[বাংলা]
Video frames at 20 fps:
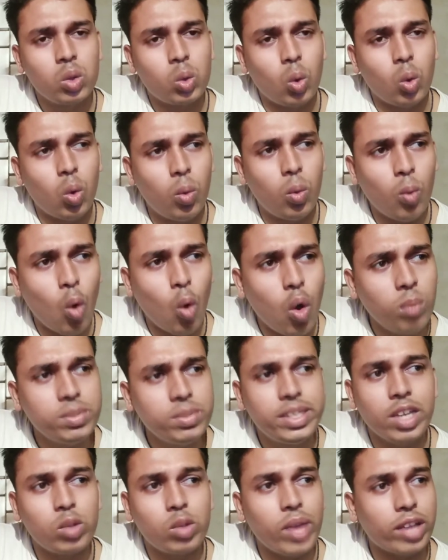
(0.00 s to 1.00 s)
তো ওম
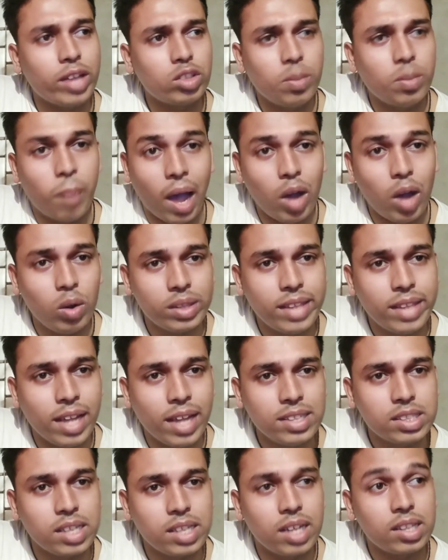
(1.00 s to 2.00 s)
যেহেতু একজন ভালো
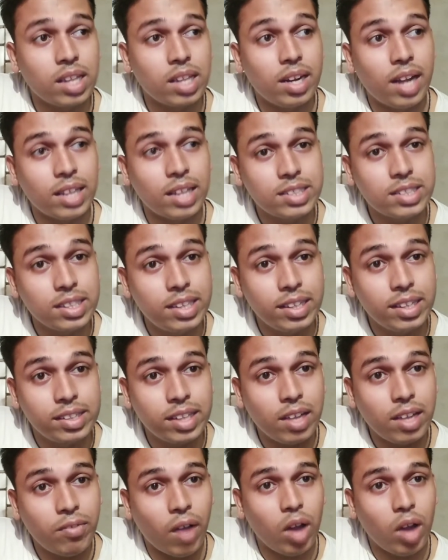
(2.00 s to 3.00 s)
ড্যান্সার তার নাচের দিক
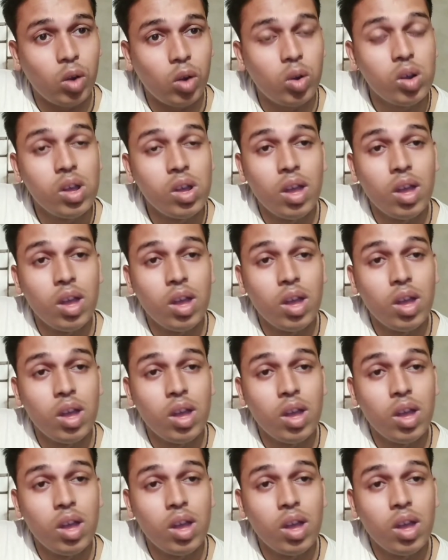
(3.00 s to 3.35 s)
থেকে ভালো